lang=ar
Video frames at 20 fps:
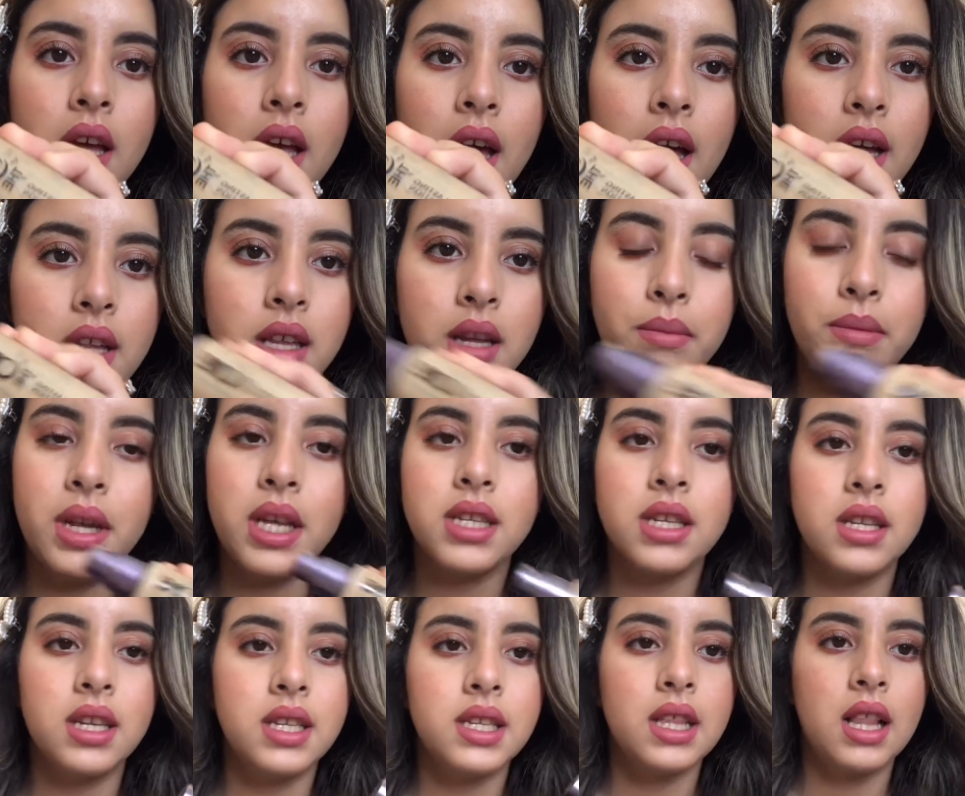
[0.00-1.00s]
هذا البنات
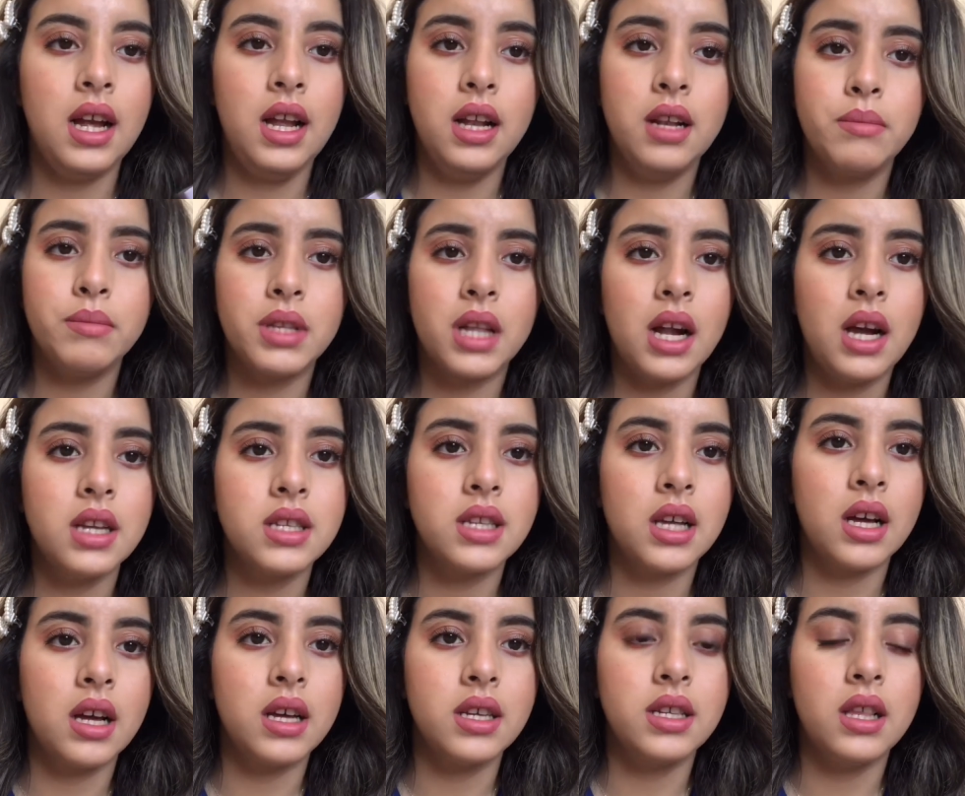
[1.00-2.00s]
هذا يصلح
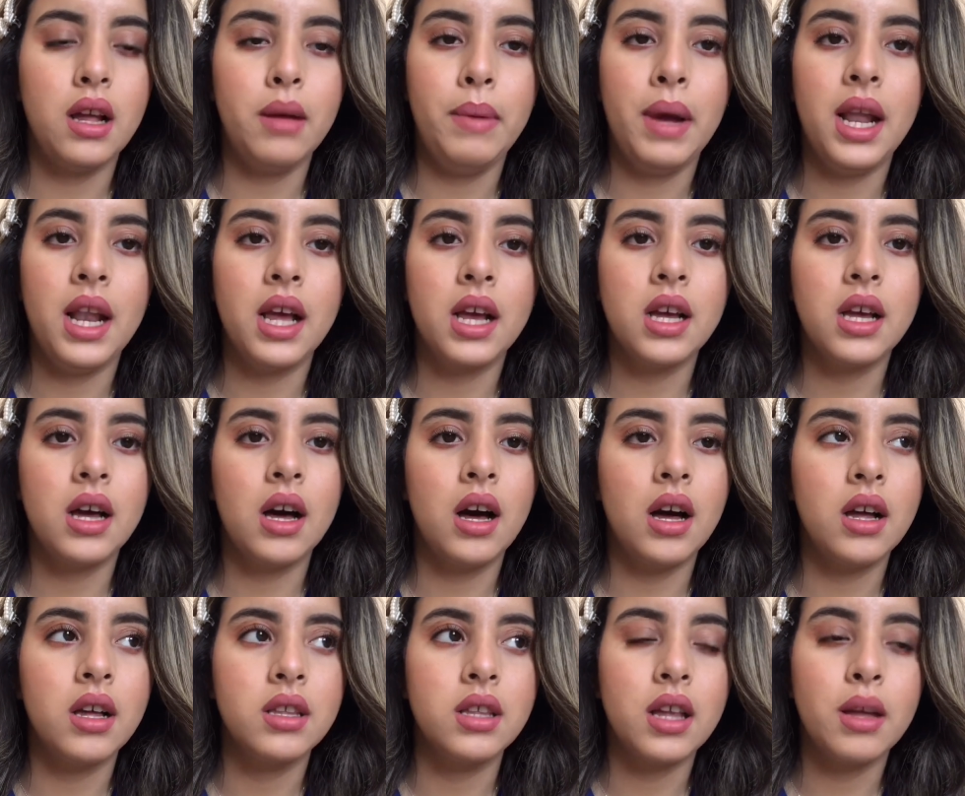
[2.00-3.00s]
للمدرسه يصلح بحال
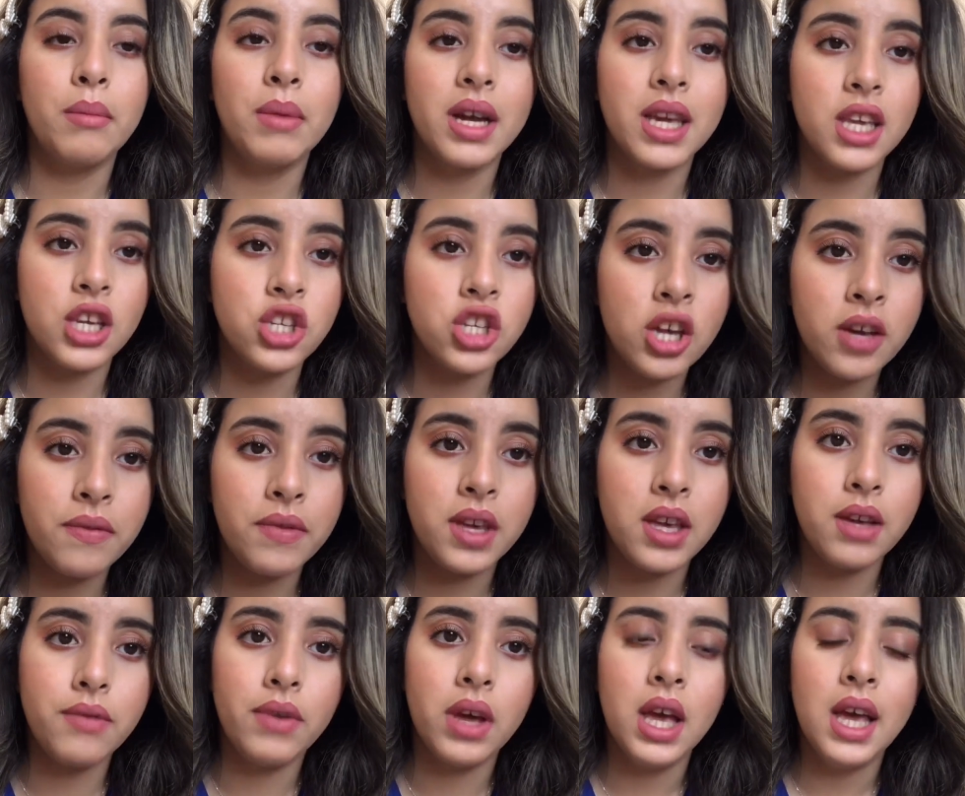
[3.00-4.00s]
هكا داك ماكياج
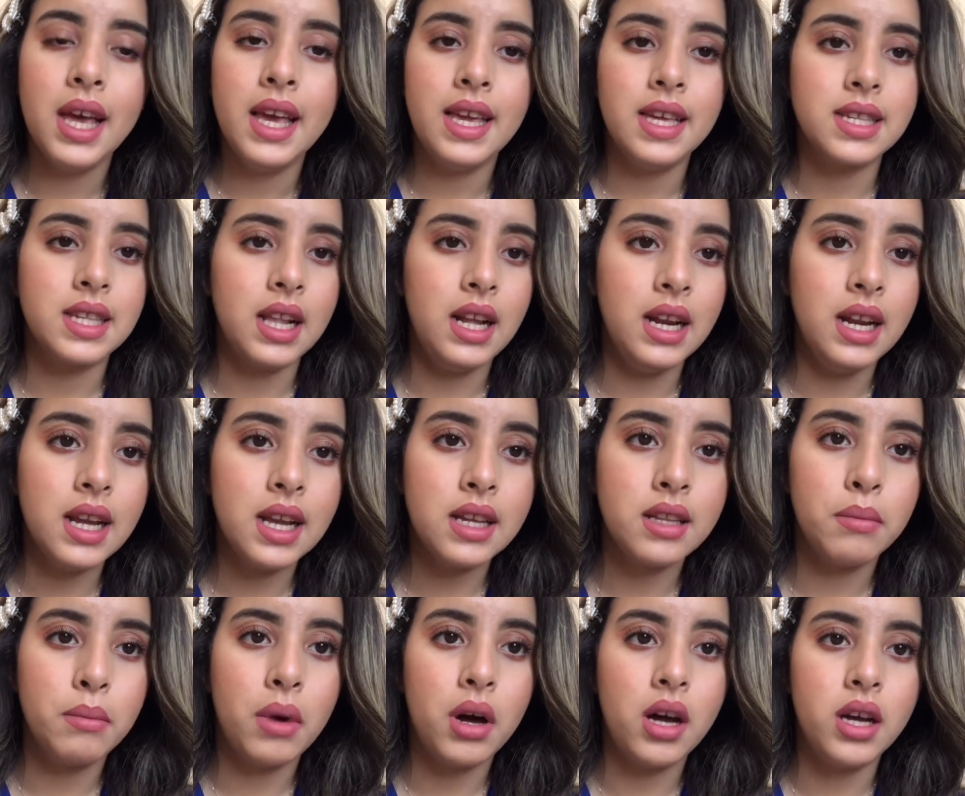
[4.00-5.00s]
خفيف يصلح
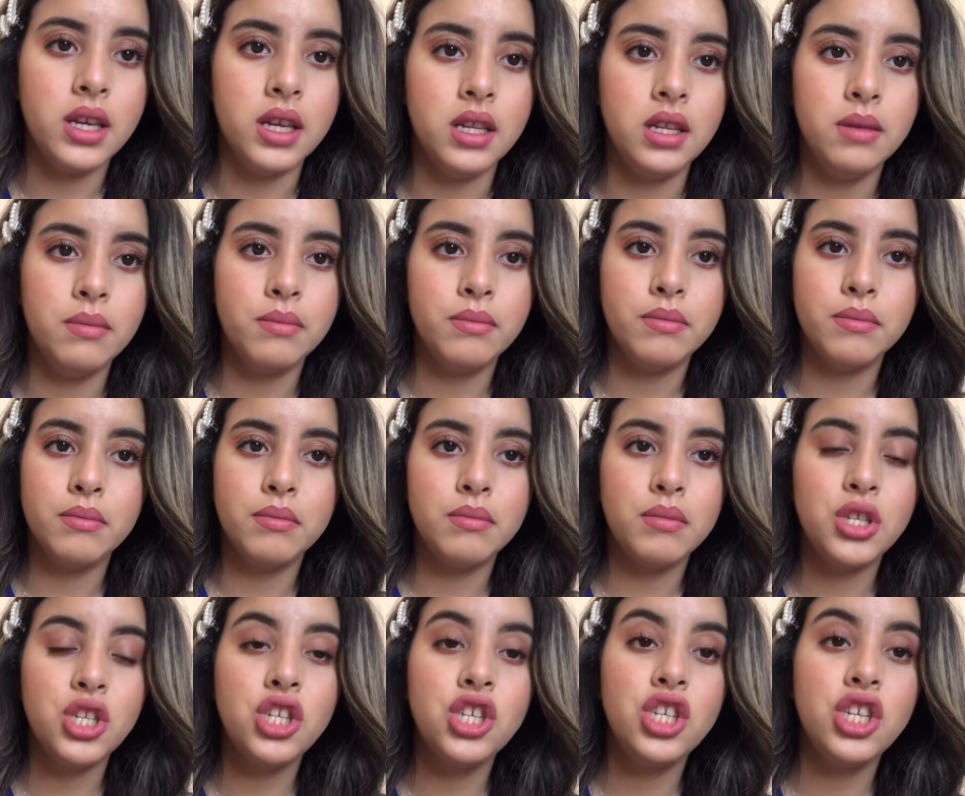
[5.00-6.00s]
للخدمه يعني
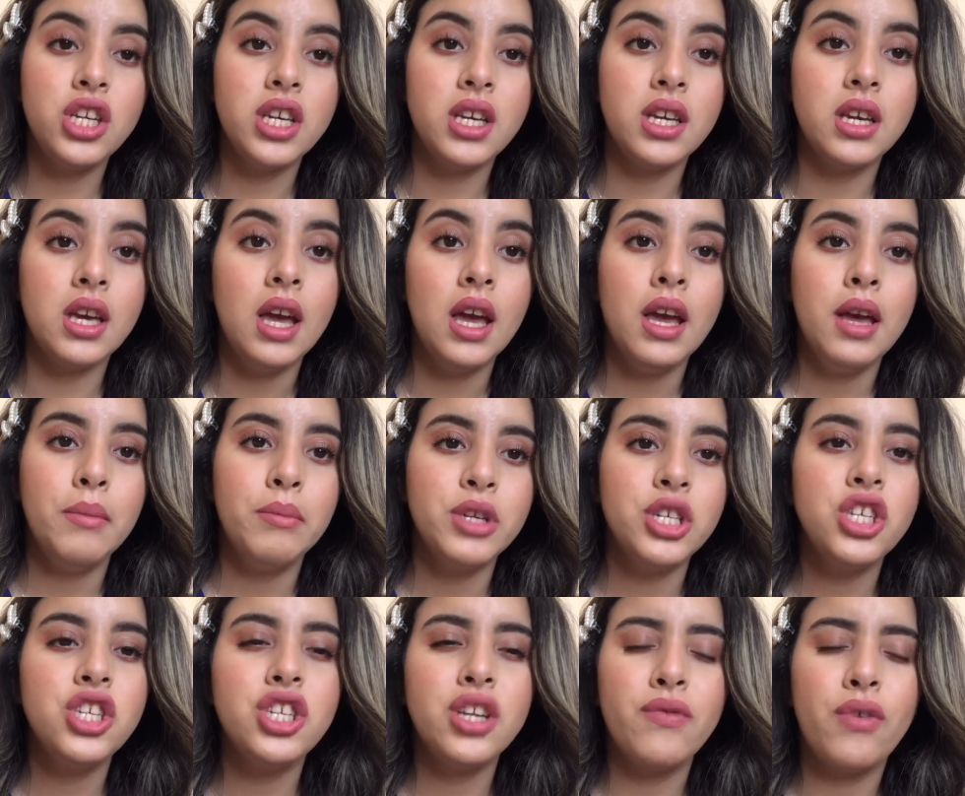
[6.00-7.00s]
ماشي شي
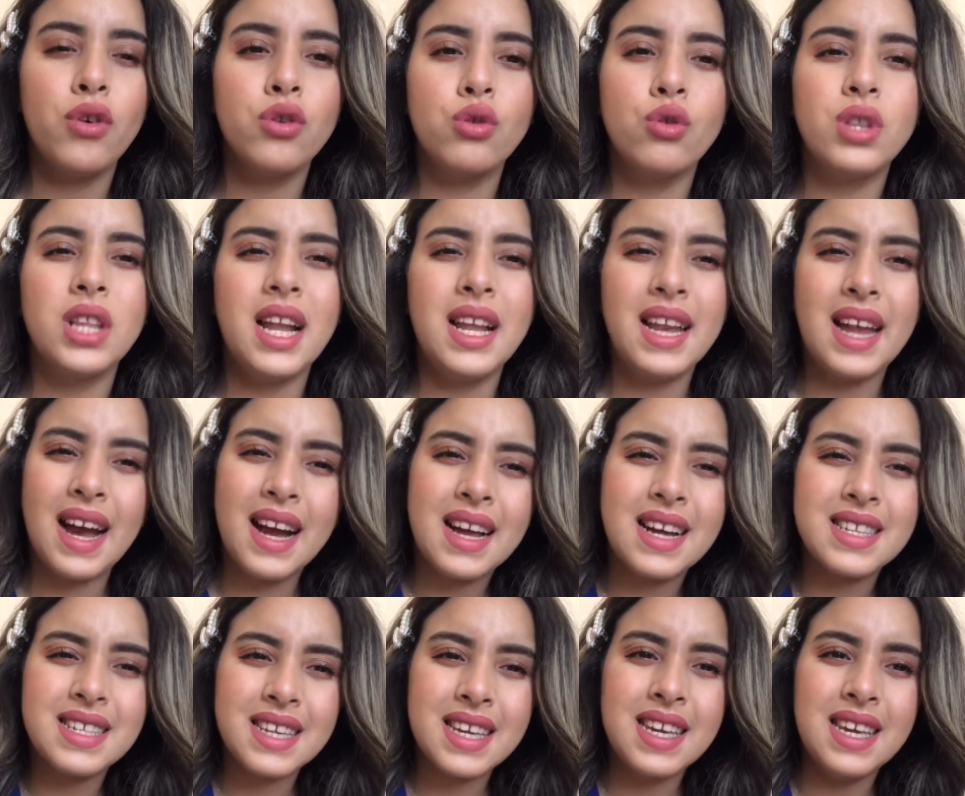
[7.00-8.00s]
ماشي شي فون دو تان اللي
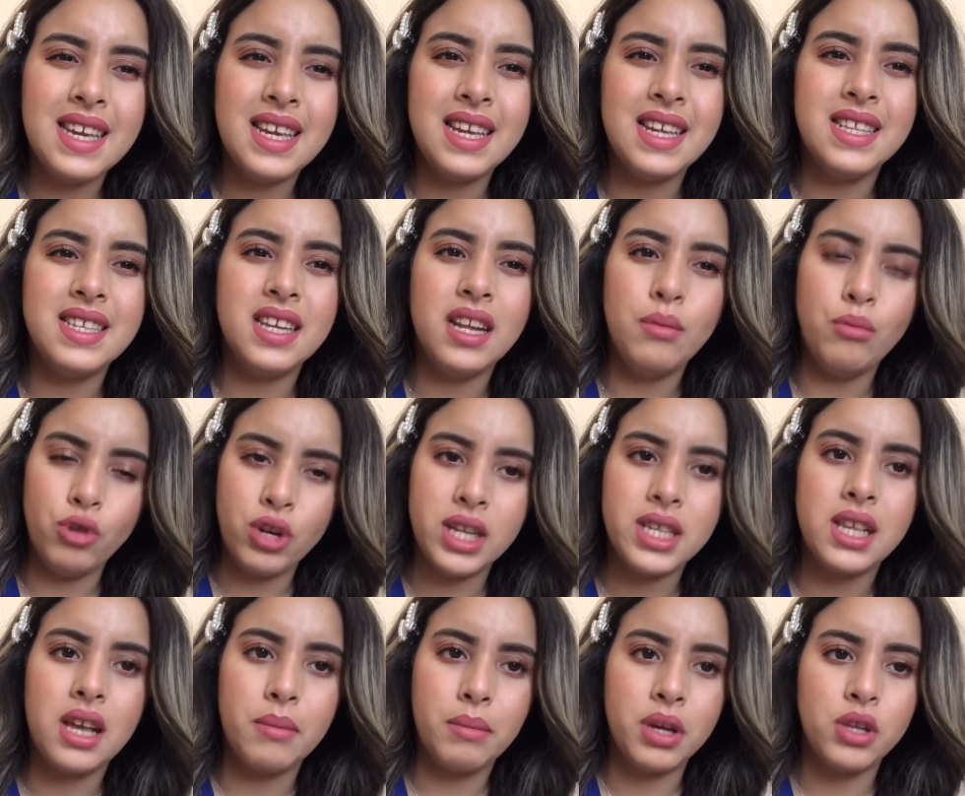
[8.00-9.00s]
هكا ثقيل ديال
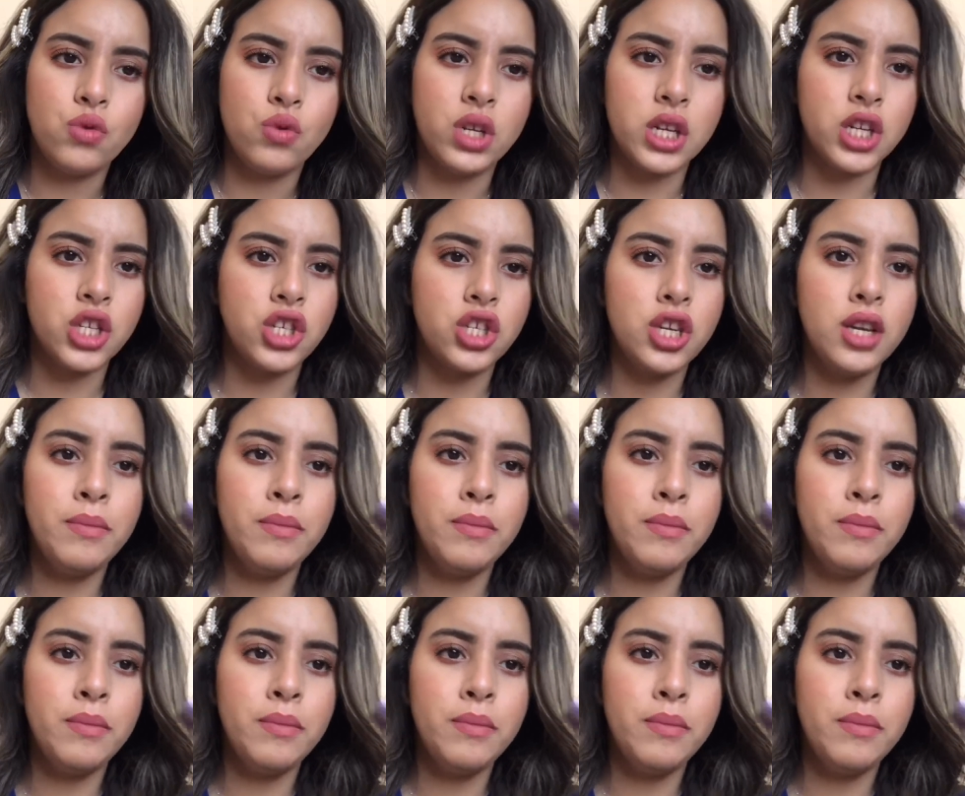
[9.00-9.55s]
المناسبات وداك الشيء